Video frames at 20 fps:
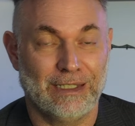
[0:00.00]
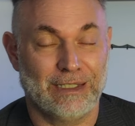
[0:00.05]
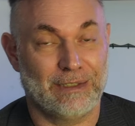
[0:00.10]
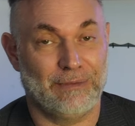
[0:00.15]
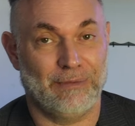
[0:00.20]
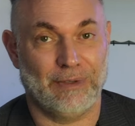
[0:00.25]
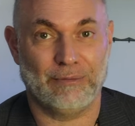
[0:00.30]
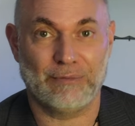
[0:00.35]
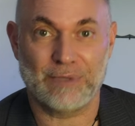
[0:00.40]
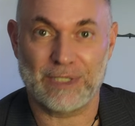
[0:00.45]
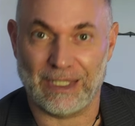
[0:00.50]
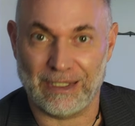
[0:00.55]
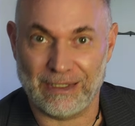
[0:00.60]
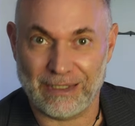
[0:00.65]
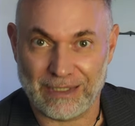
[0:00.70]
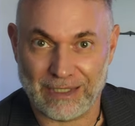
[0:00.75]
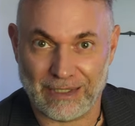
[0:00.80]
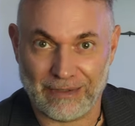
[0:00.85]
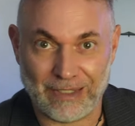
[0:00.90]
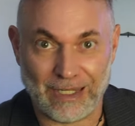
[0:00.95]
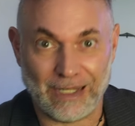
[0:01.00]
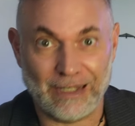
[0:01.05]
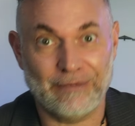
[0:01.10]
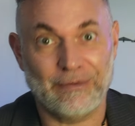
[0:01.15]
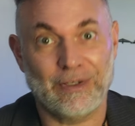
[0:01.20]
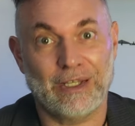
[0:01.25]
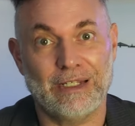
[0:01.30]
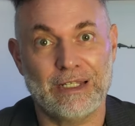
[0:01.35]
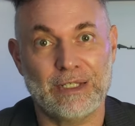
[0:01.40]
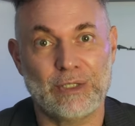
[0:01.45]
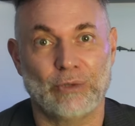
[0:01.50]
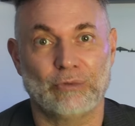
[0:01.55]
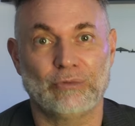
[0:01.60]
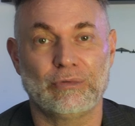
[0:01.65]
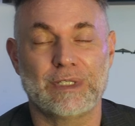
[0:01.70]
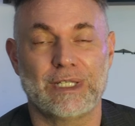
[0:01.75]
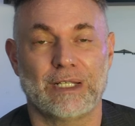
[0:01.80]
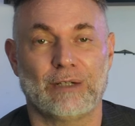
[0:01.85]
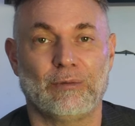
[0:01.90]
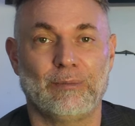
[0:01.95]
si fait que vous savez qu'elle va aller sur
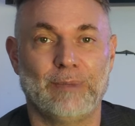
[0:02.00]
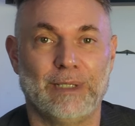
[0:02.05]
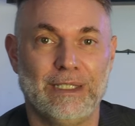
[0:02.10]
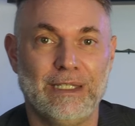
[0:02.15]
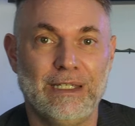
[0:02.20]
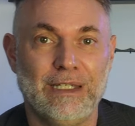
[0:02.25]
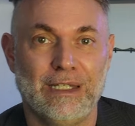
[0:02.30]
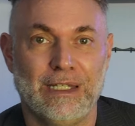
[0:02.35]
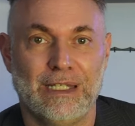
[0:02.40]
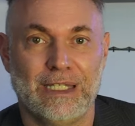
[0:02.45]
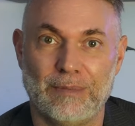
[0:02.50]
toutes ces compagnies.